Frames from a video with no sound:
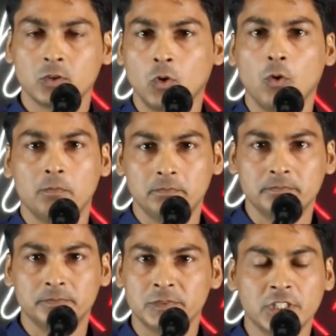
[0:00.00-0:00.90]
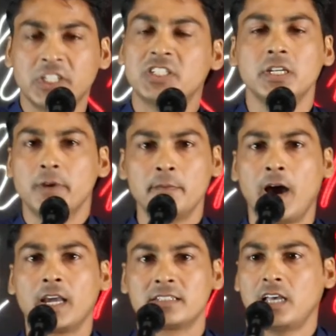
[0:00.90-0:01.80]
तो ये किसी भी की
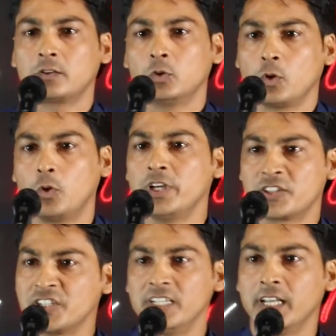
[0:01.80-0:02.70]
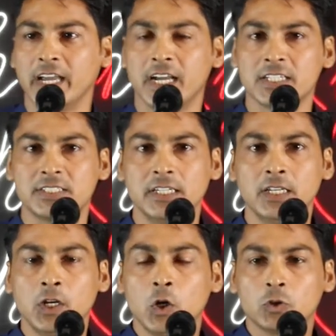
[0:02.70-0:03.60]
माँ के साथ हो तो कोई अच्छा नहीं लगेगा इसे
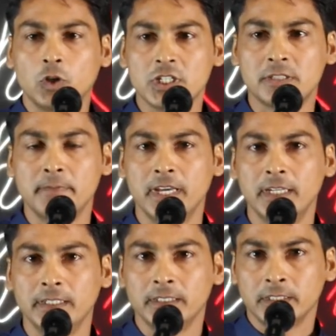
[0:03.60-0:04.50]
तो इसमें